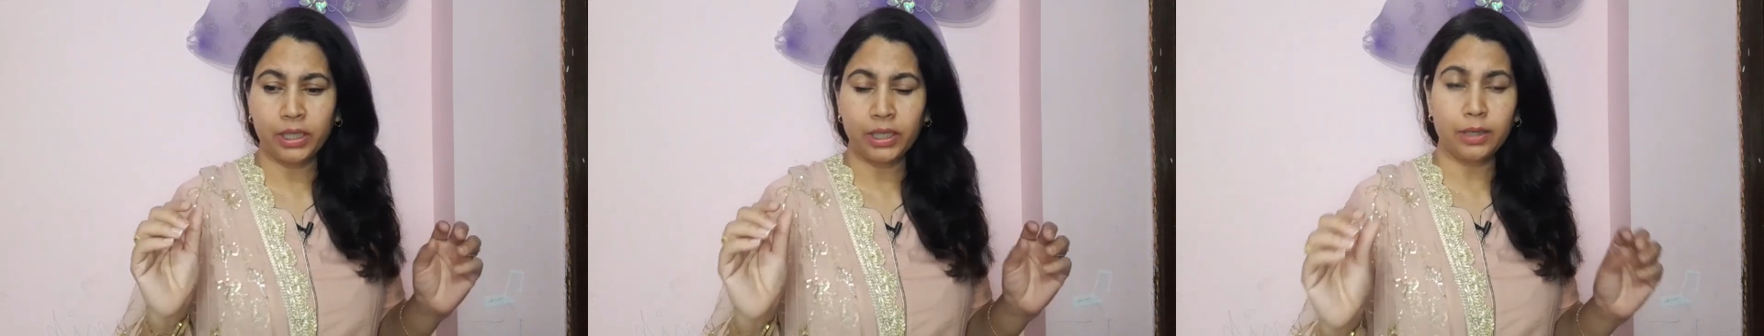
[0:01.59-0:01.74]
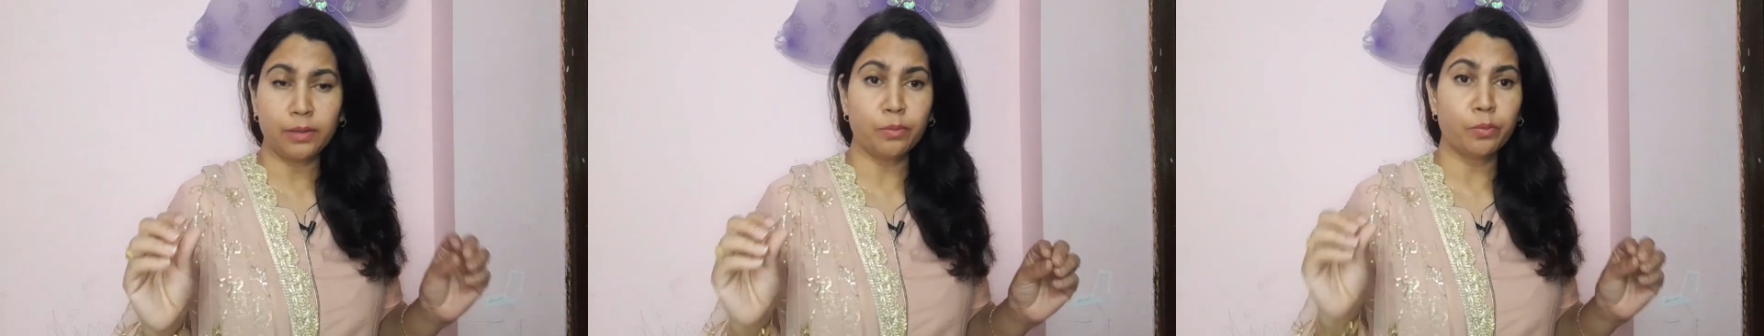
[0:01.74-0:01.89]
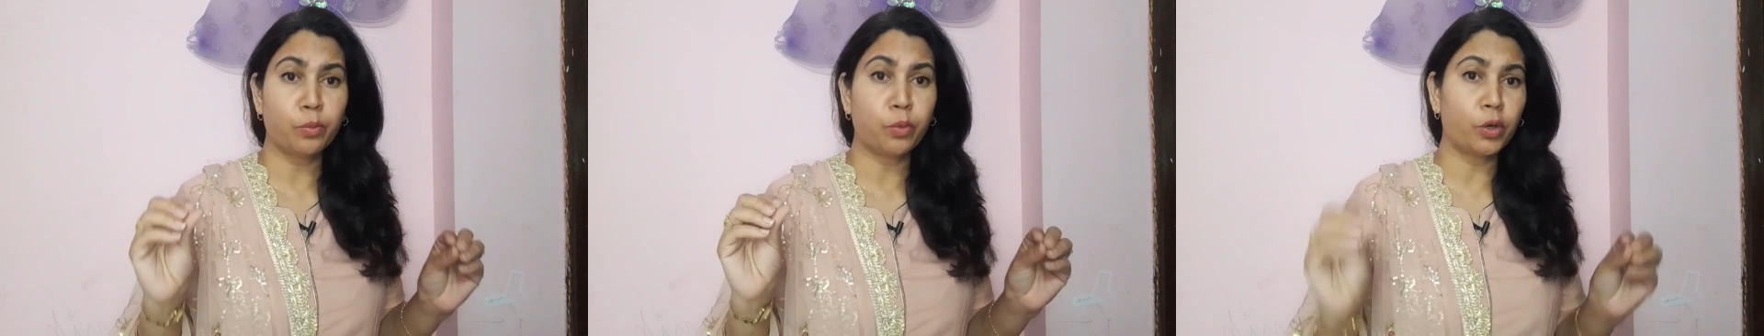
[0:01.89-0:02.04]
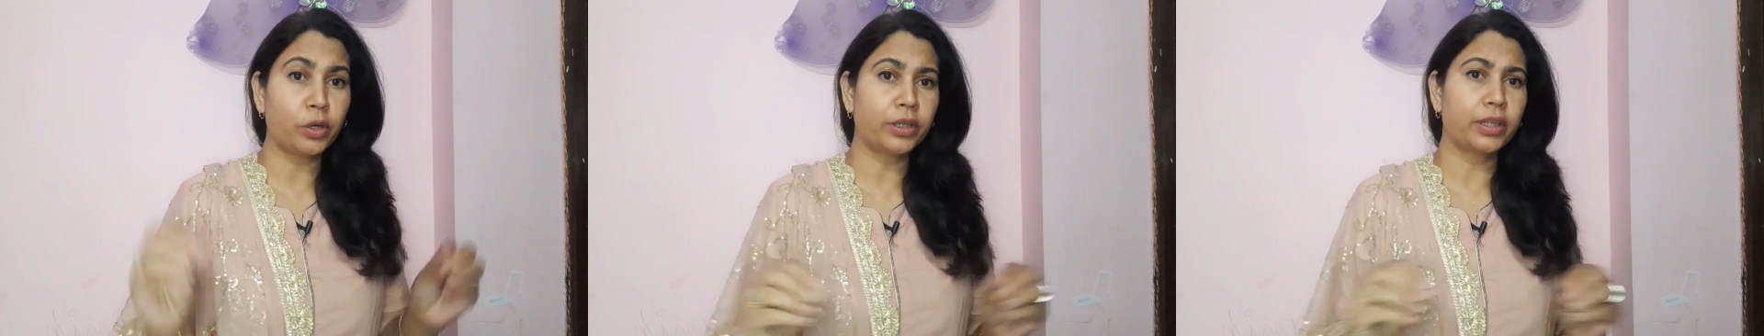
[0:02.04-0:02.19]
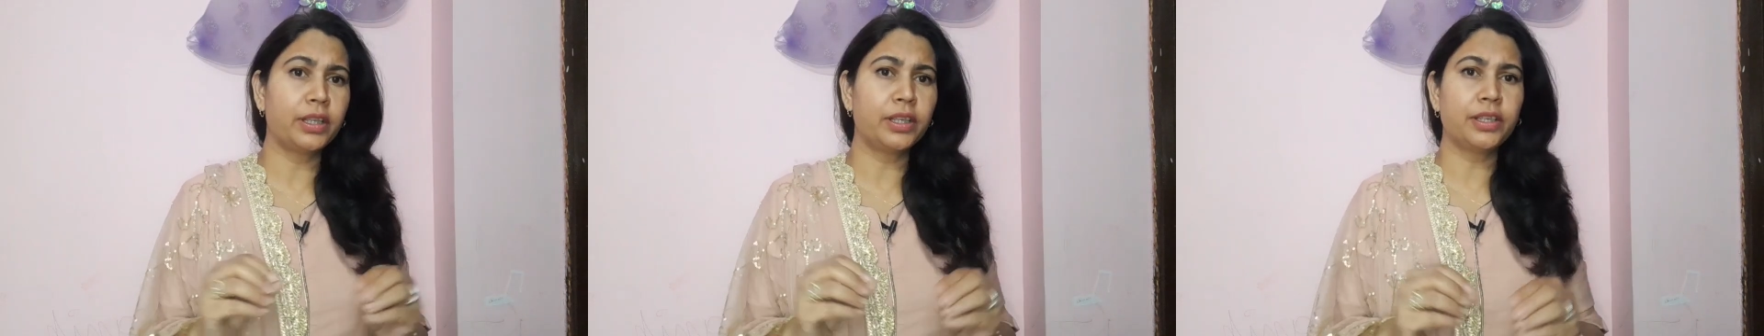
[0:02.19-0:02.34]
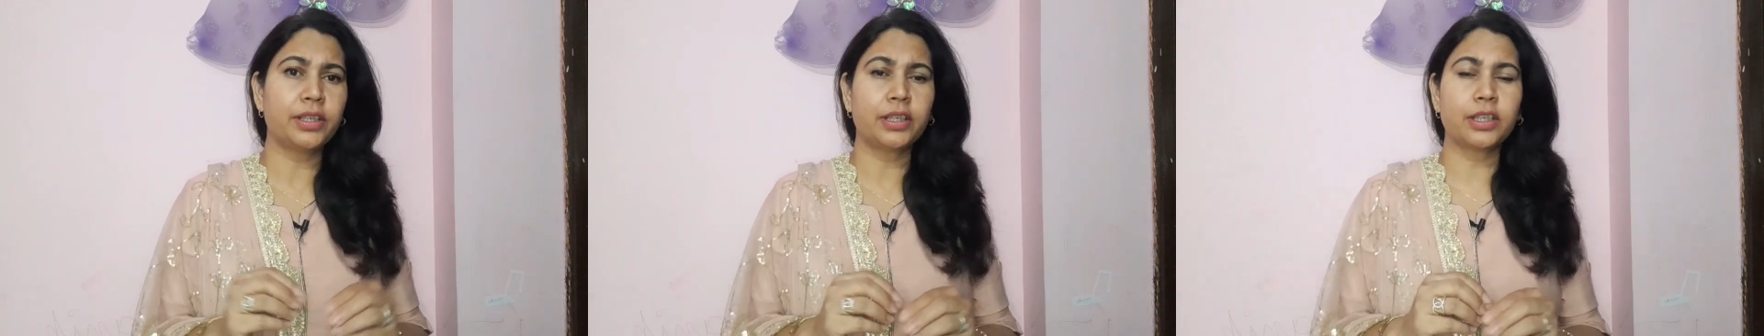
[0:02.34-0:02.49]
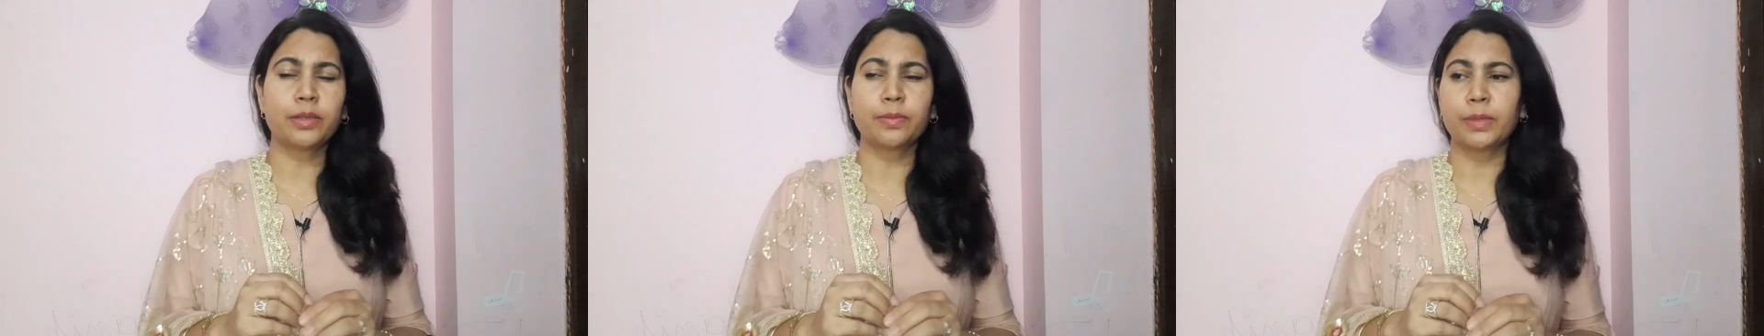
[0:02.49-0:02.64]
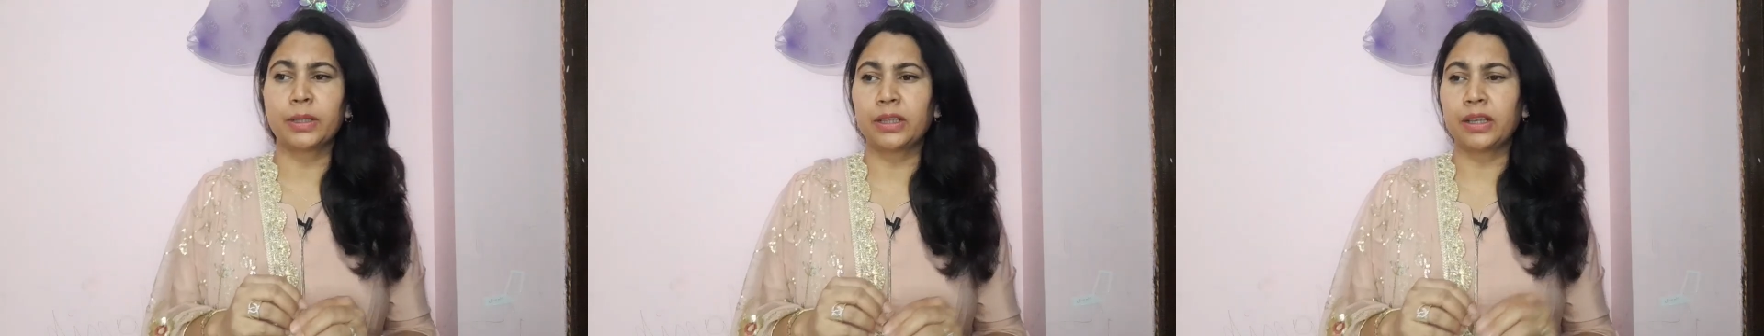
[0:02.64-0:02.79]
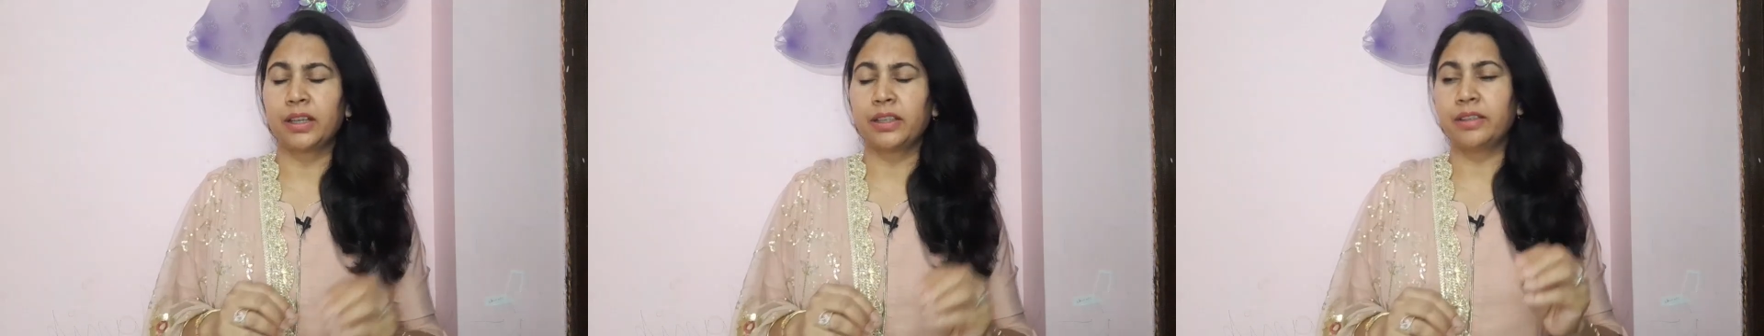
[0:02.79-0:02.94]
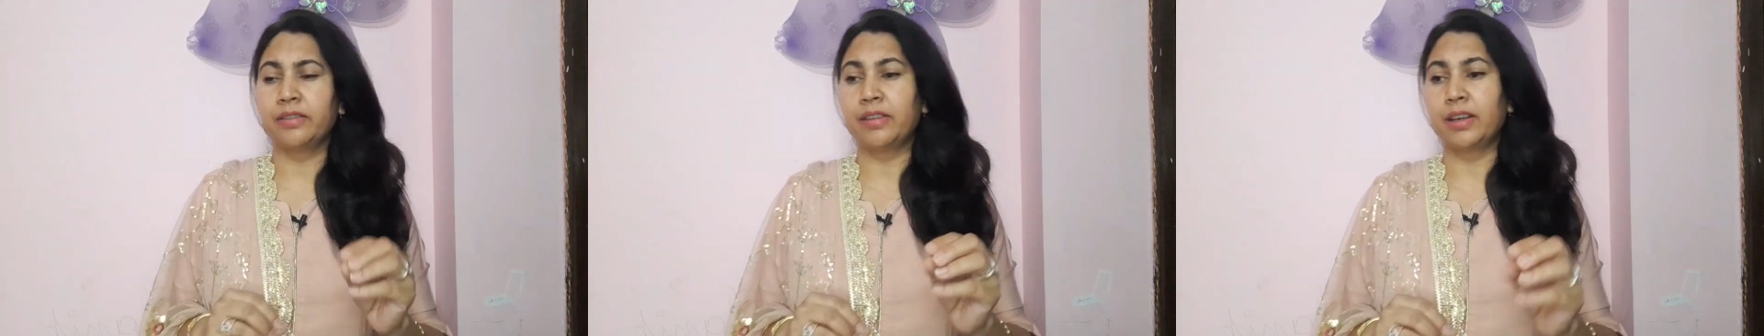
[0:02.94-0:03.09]
ही इम्पोर्टेंट चीज
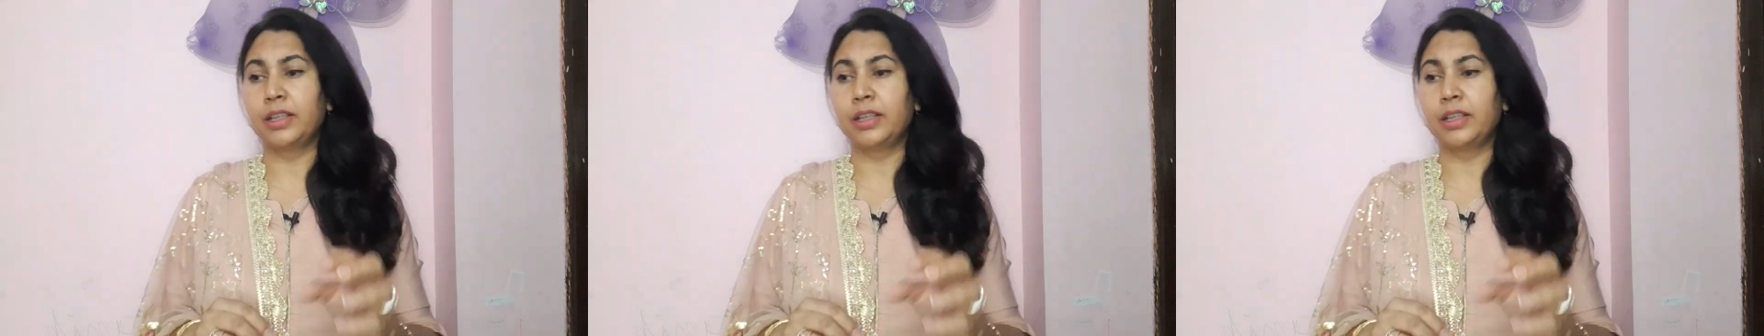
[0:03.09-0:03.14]
बताने